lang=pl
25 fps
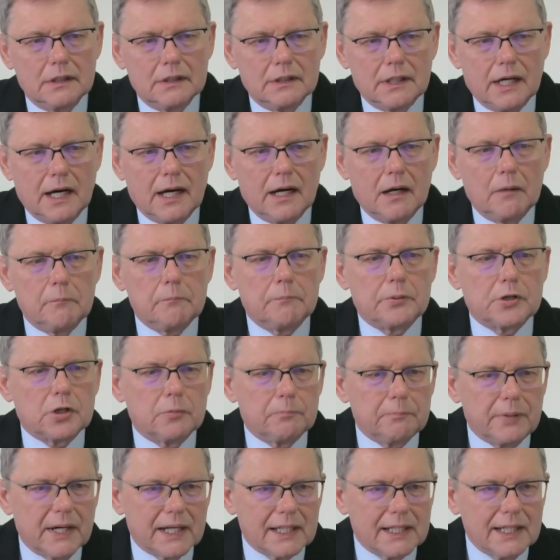na
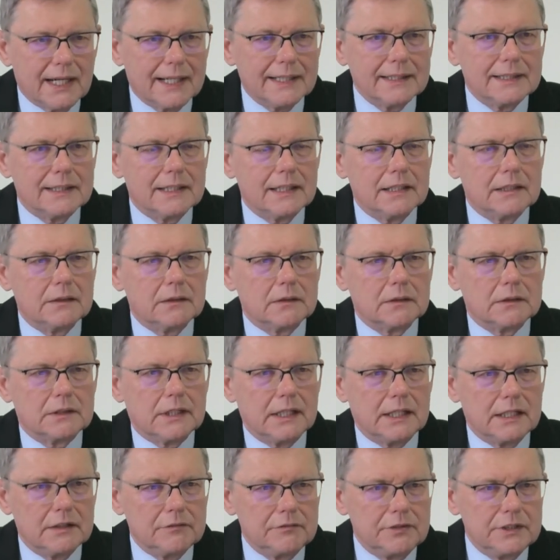propagandę
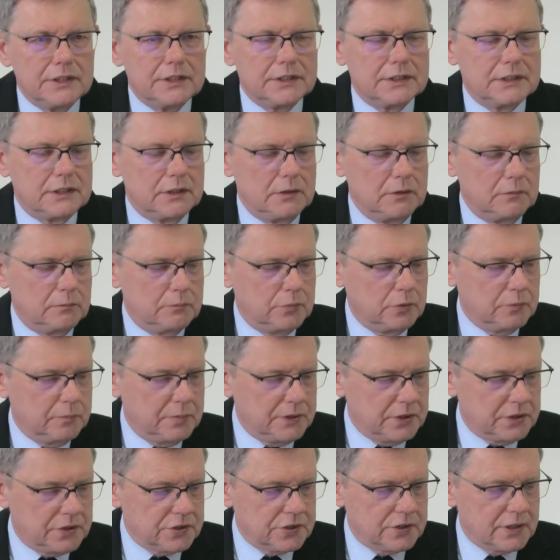telewizji
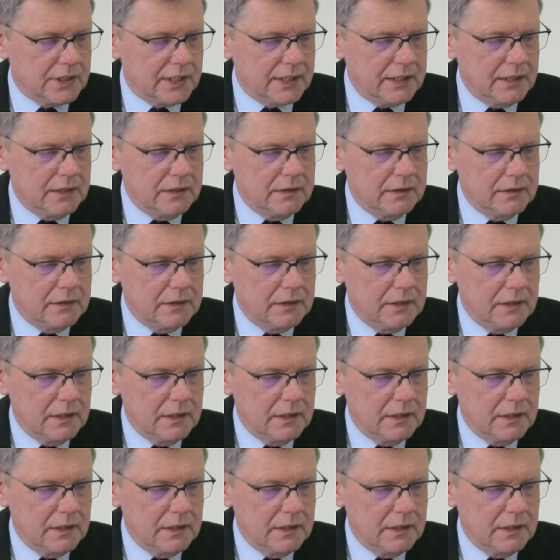publicznej,